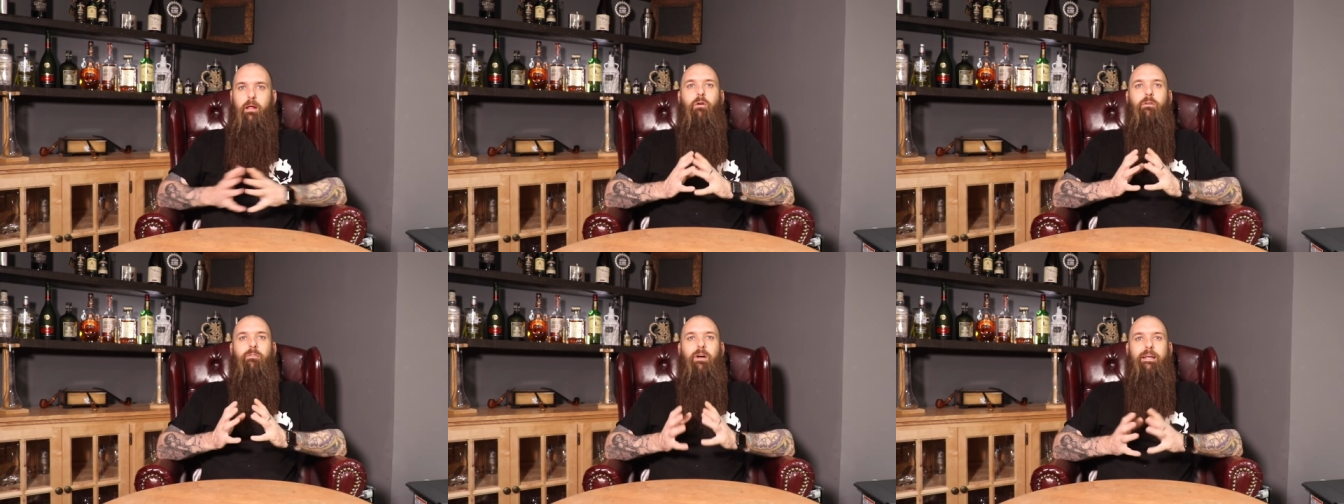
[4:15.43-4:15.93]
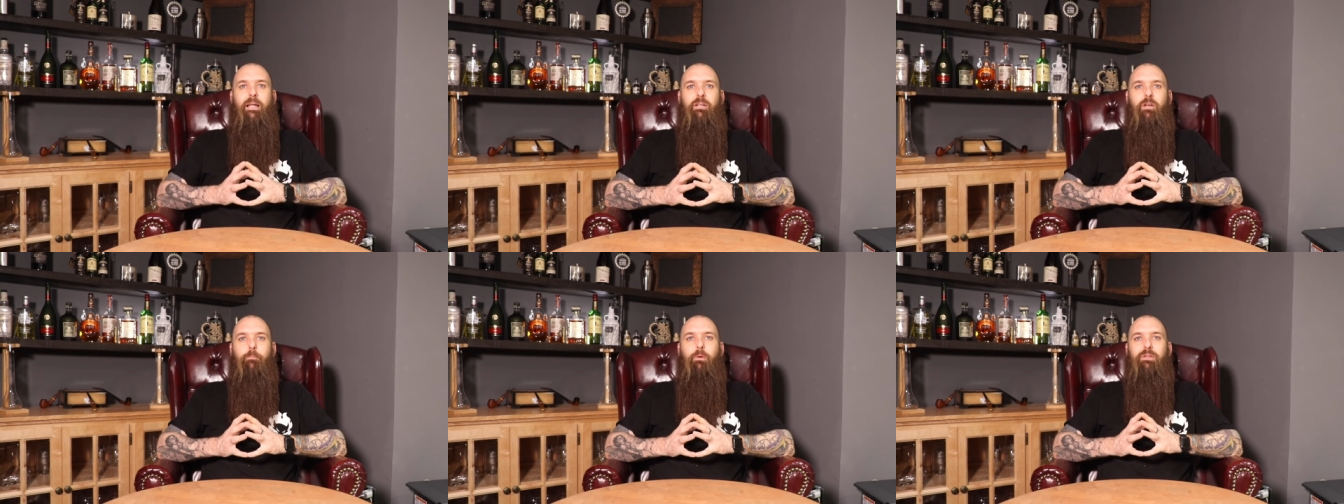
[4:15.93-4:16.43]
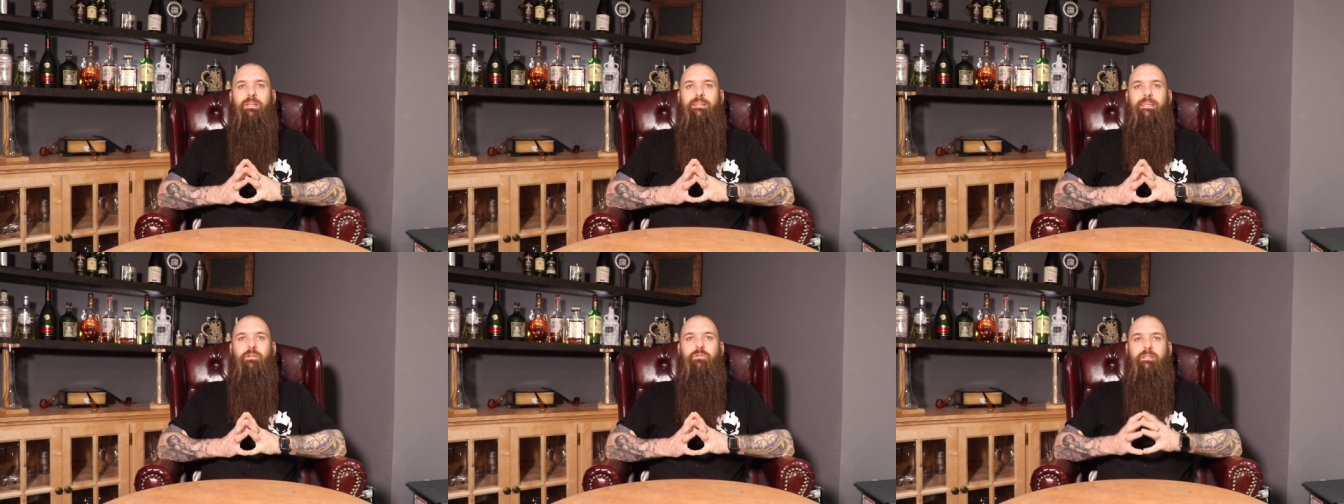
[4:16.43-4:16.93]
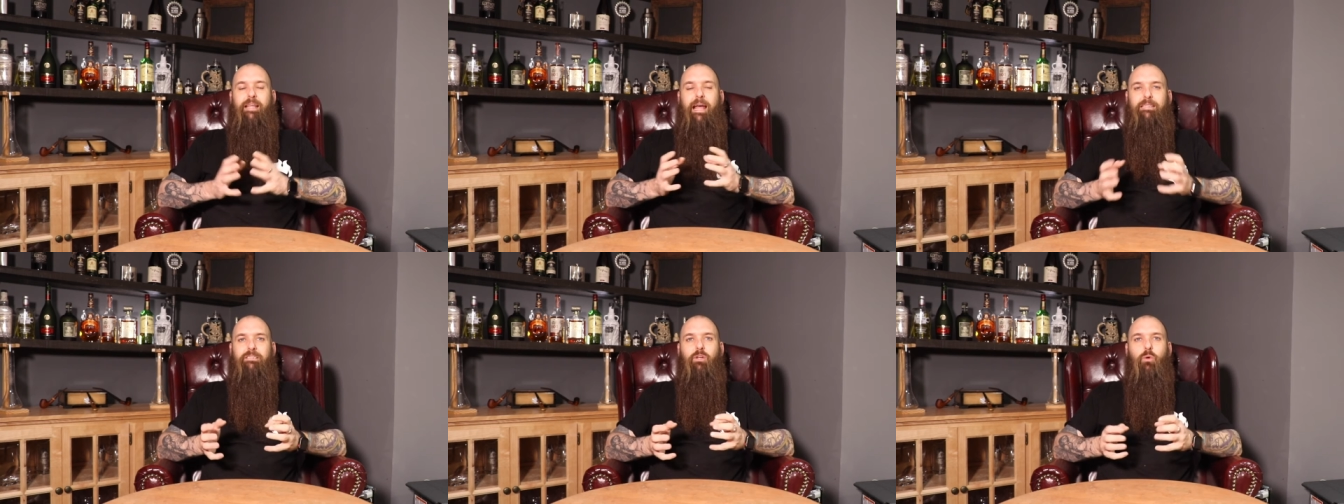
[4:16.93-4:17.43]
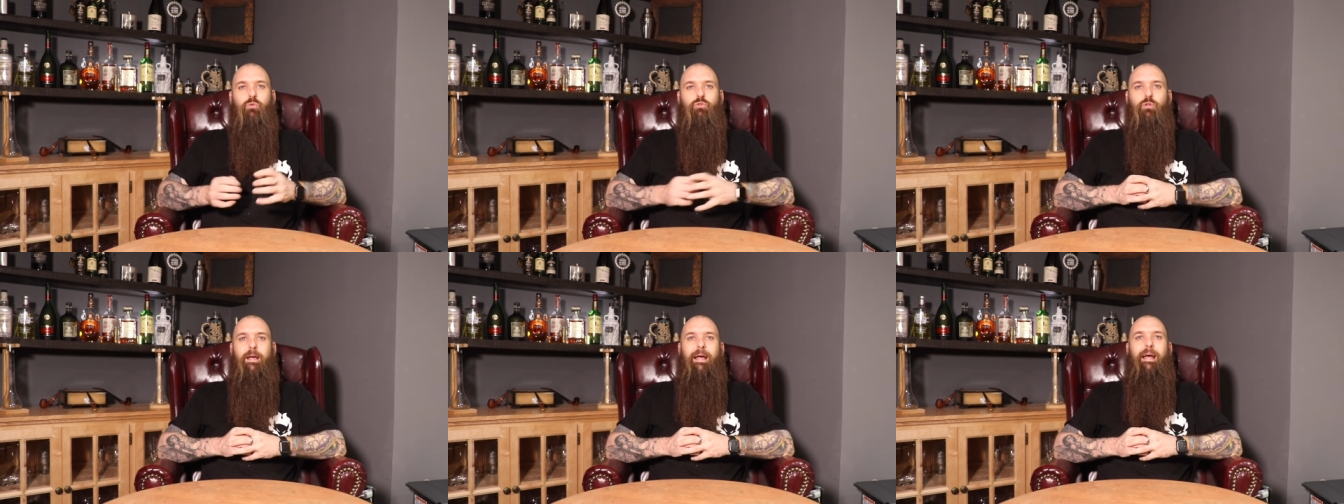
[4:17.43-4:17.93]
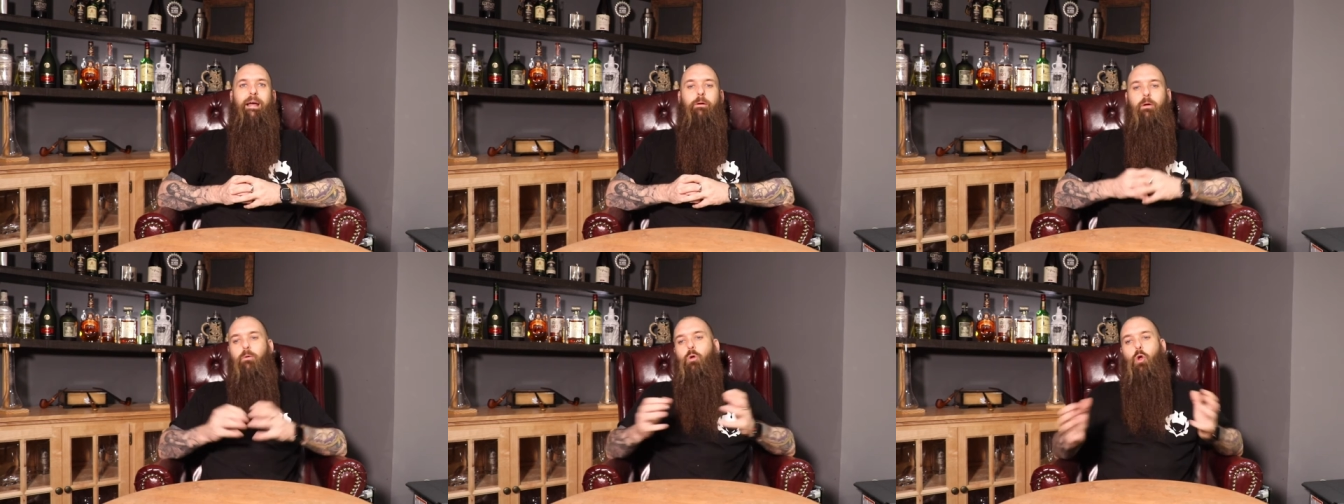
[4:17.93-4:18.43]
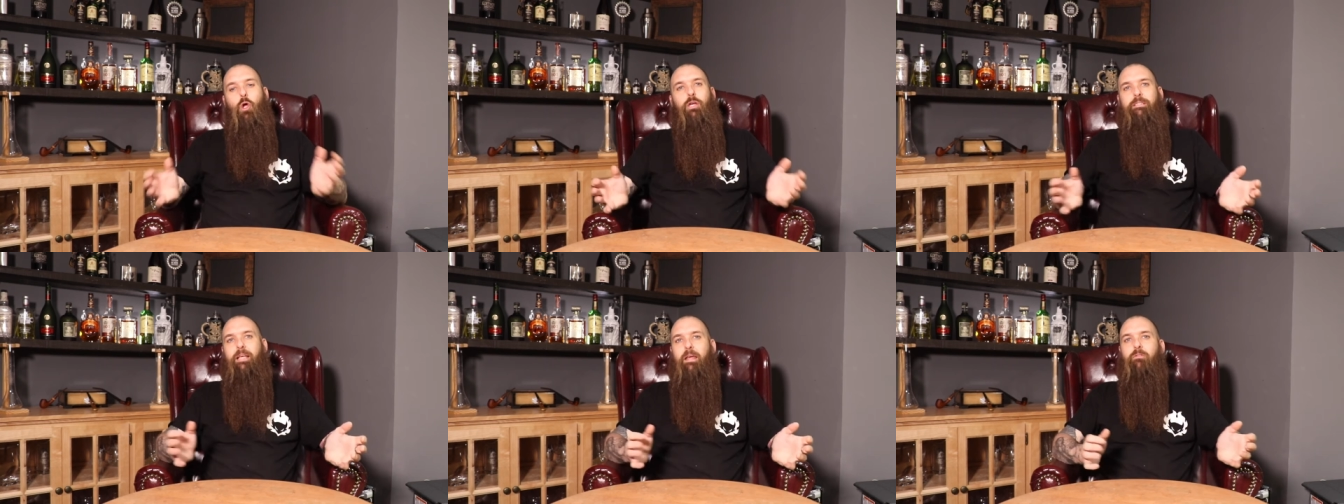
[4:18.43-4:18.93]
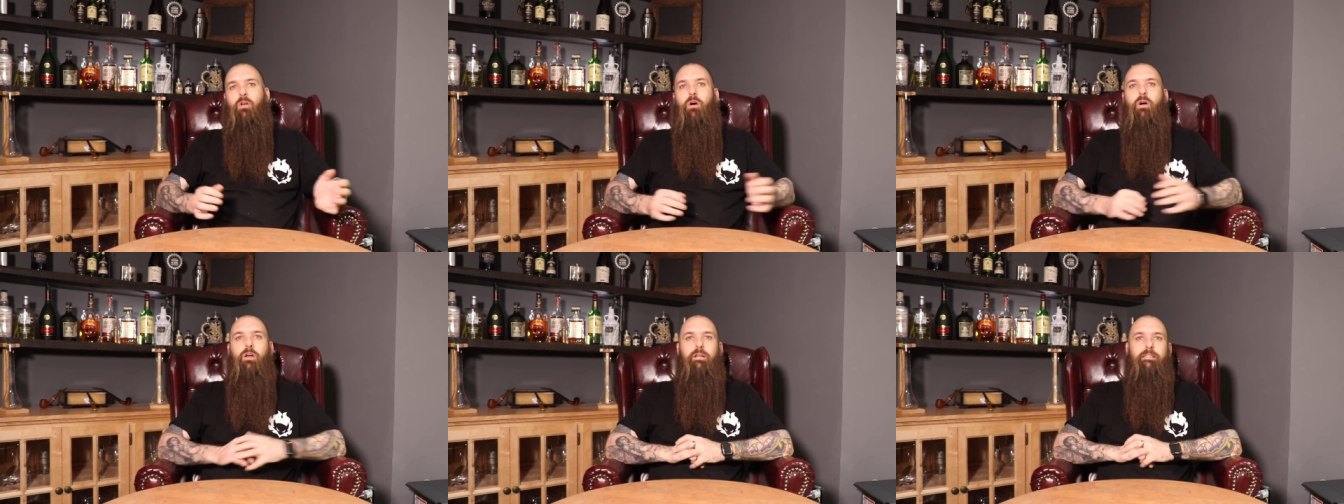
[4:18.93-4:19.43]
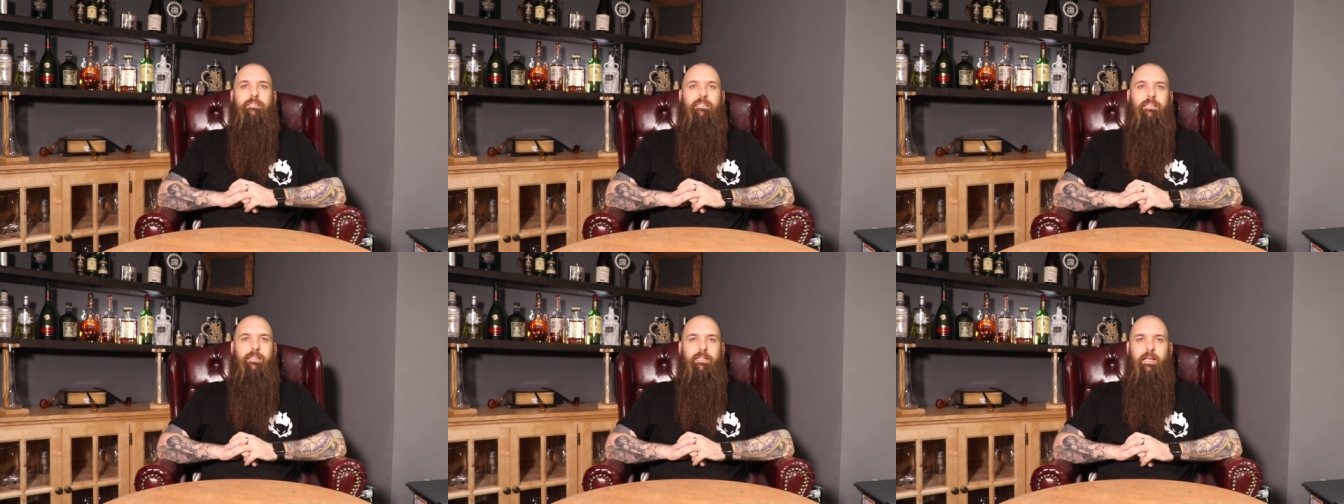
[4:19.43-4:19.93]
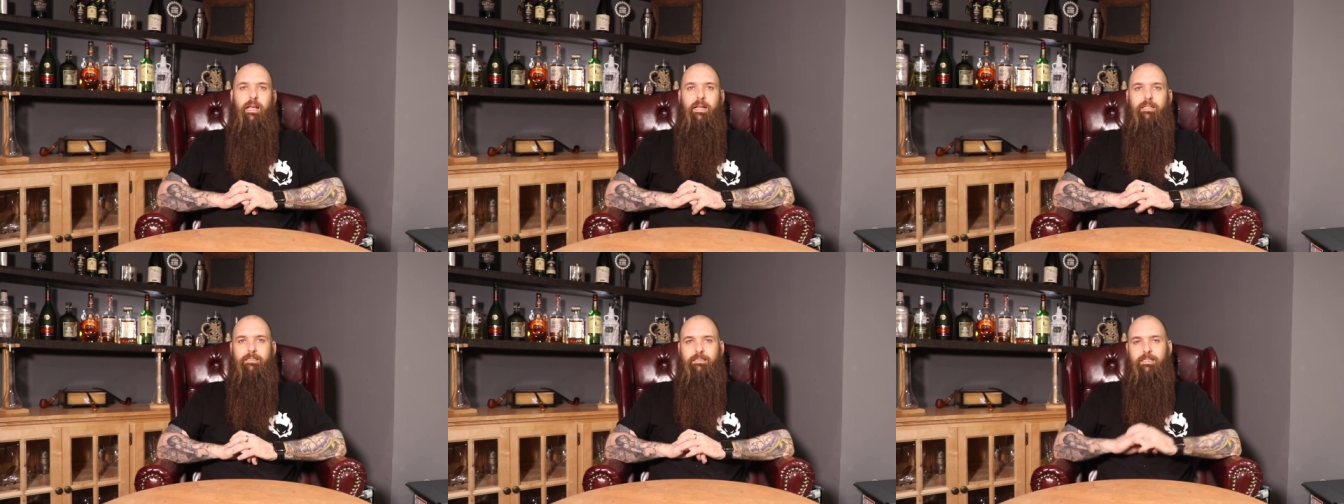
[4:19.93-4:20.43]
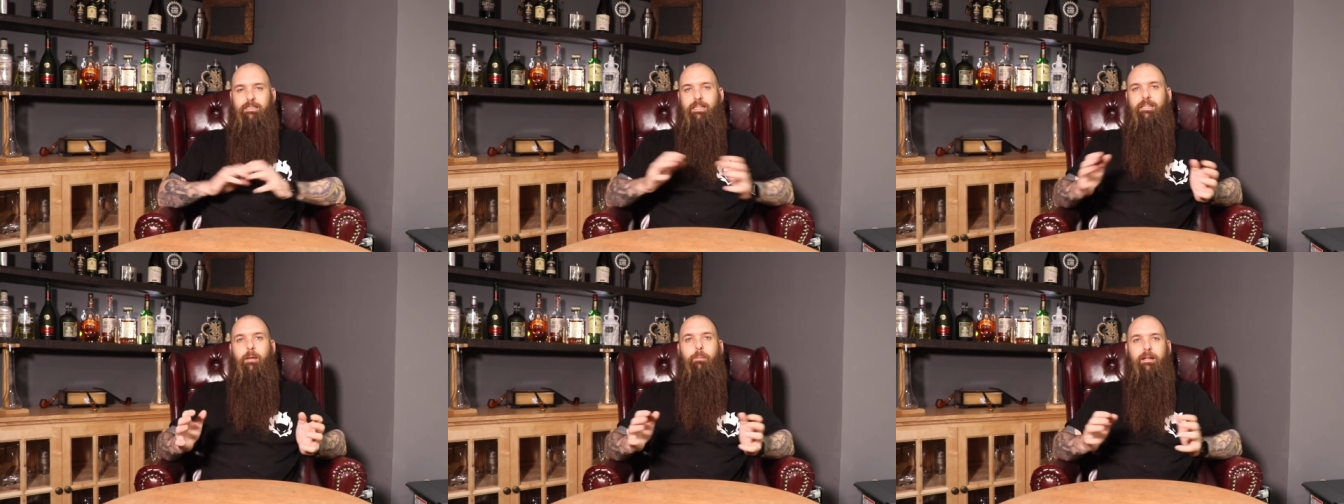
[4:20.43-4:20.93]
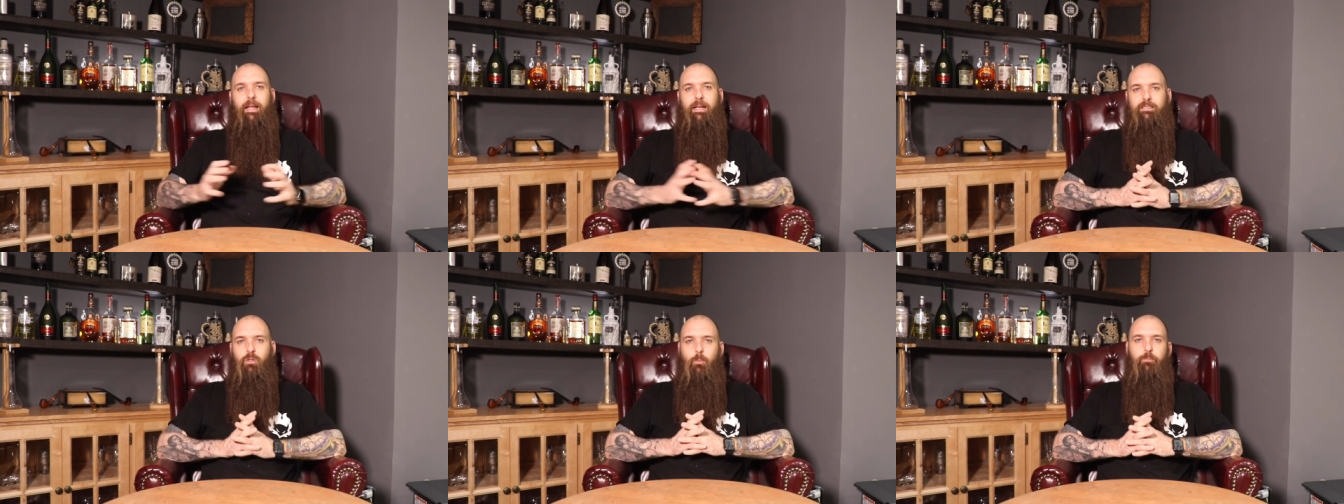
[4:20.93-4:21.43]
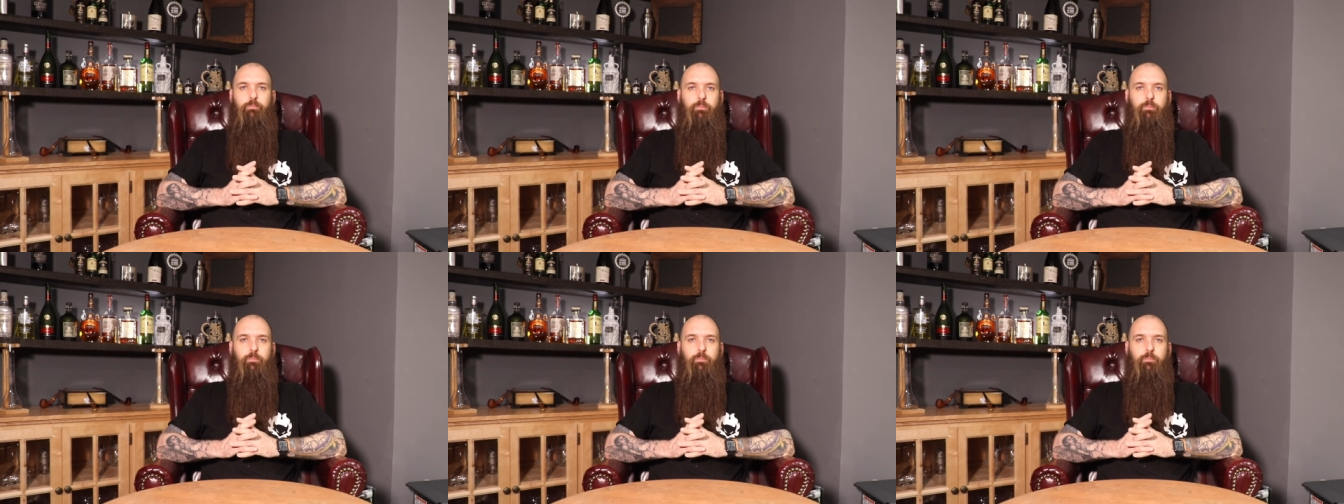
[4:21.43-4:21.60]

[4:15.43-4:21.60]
On va faire quelques petites dégustations durant euh, ses vlogs, ses, euh, interprétations.